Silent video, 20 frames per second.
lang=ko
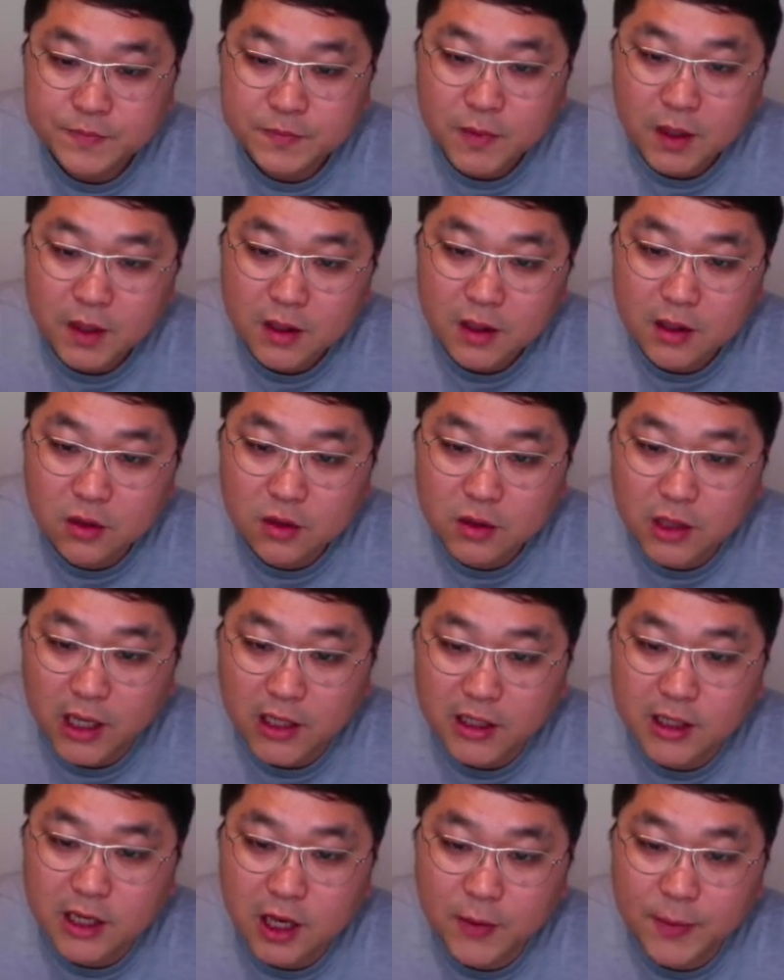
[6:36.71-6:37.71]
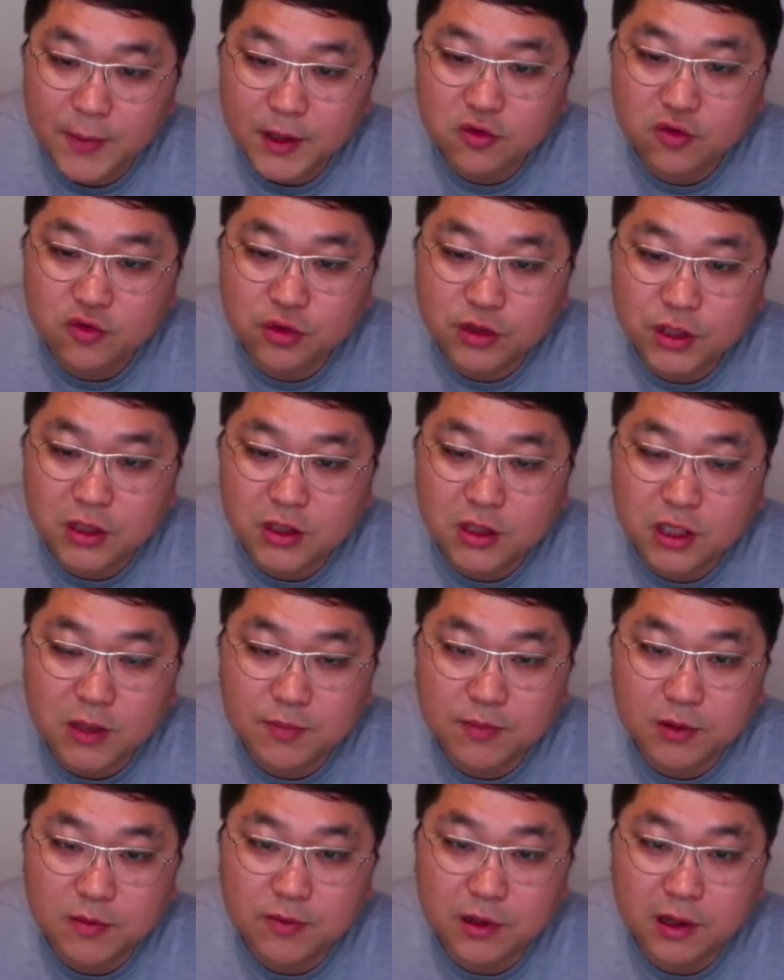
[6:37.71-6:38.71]
그리고 나이키 a m 맥97
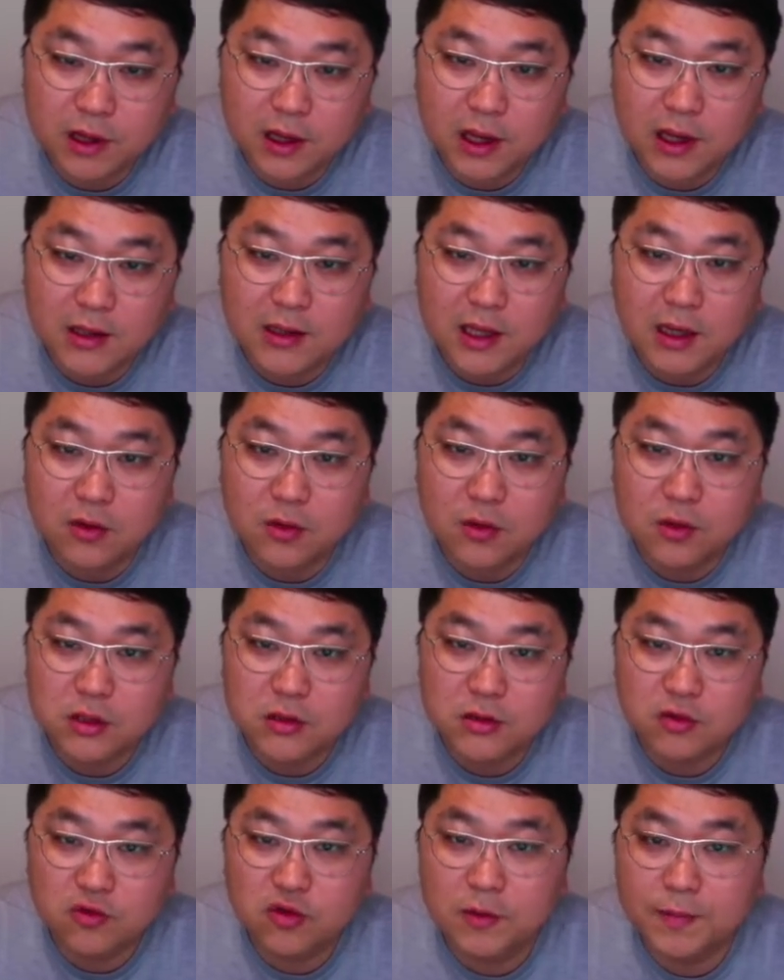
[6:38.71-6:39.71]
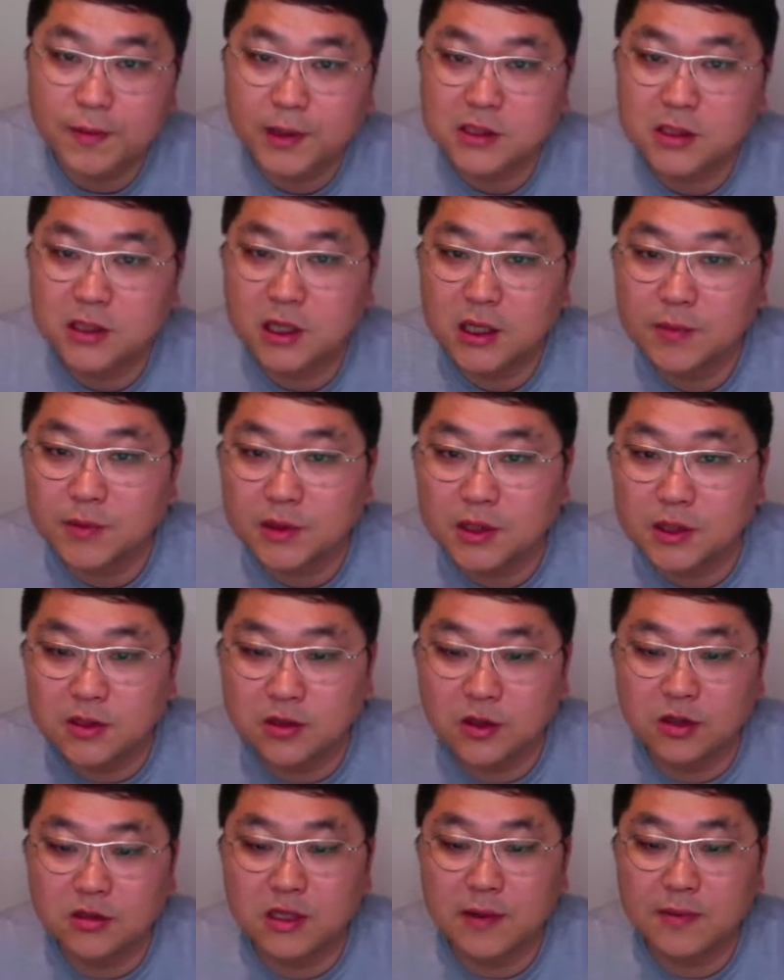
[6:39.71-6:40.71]
트리플 블랙 다른 곳에서 구입하시기 힘든
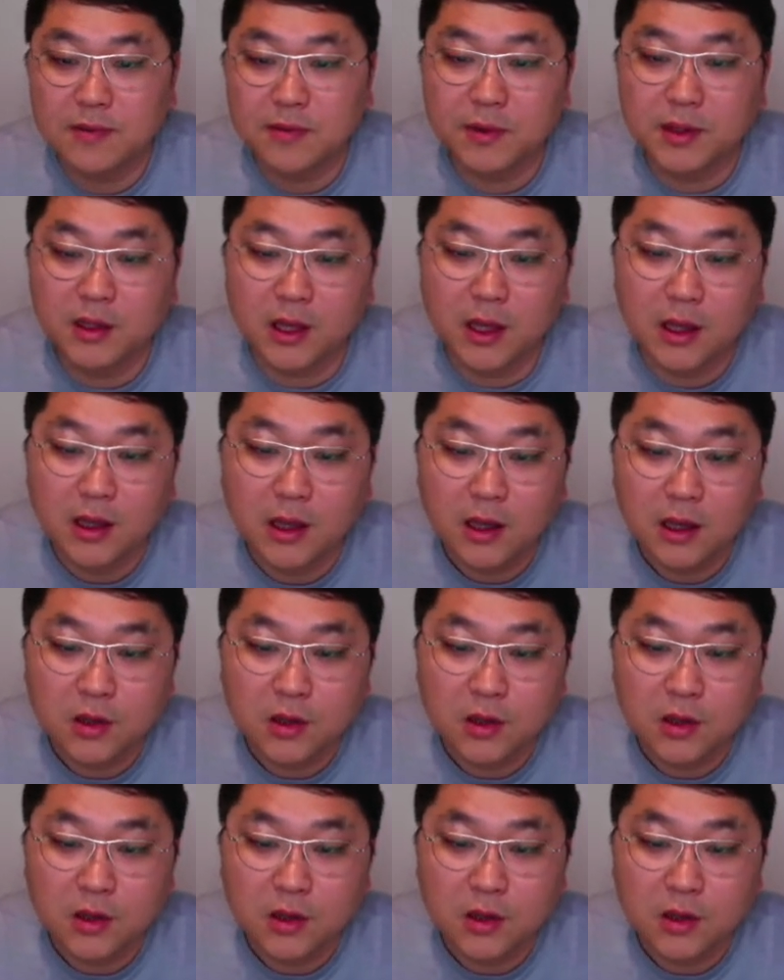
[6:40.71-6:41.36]
그런 제품인데